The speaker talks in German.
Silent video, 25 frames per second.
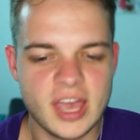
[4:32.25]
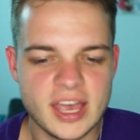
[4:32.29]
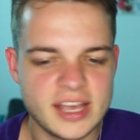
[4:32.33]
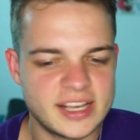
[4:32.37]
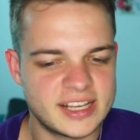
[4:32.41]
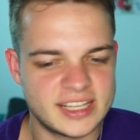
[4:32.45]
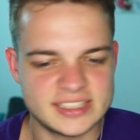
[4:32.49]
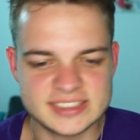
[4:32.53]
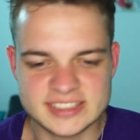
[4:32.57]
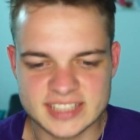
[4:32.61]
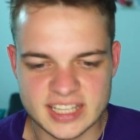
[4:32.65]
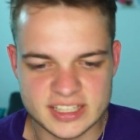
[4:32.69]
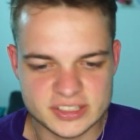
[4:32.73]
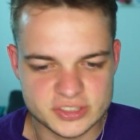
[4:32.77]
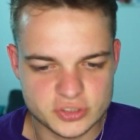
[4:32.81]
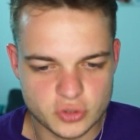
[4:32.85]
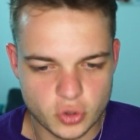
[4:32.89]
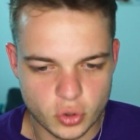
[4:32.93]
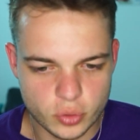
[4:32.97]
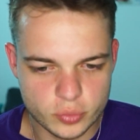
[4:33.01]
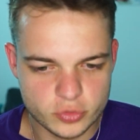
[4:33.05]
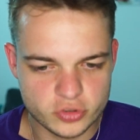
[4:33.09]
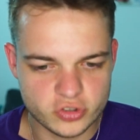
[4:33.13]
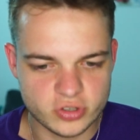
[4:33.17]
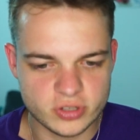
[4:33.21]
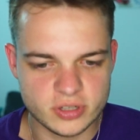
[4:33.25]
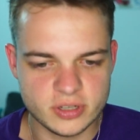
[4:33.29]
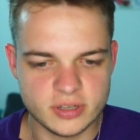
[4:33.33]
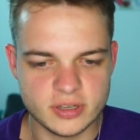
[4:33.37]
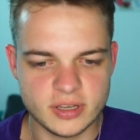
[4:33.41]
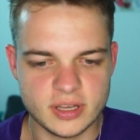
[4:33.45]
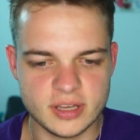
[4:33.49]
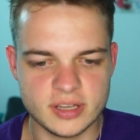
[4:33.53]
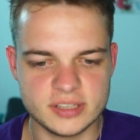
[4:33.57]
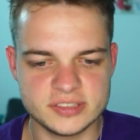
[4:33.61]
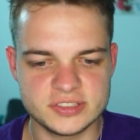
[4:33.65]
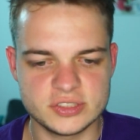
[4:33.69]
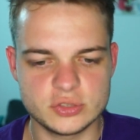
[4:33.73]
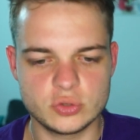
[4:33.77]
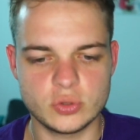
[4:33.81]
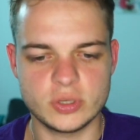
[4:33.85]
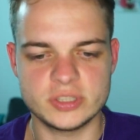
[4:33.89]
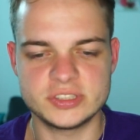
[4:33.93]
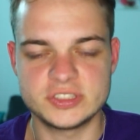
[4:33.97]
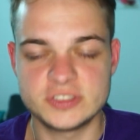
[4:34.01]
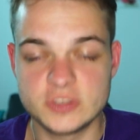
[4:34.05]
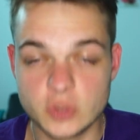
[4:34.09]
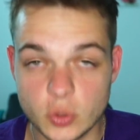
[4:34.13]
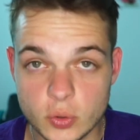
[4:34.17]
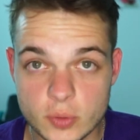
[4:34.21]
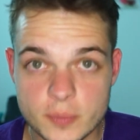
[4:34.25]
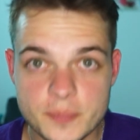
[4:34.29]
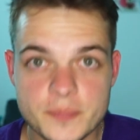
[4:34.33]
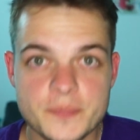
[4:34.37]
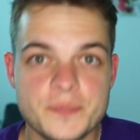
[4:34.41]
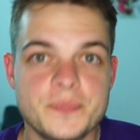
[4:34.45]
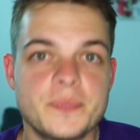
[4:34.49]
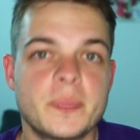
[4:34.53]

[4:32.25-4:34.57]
Ganz, ganz komische äh, Situation.